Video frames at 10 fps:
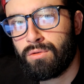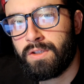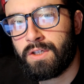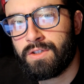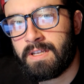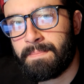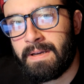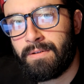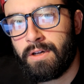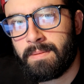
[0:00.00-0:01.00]
tutti
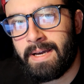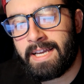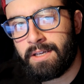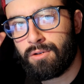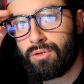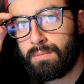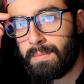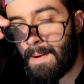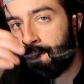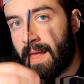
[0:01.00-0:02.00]
consapevoli ormai che
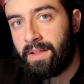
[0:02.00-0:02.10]
YouTube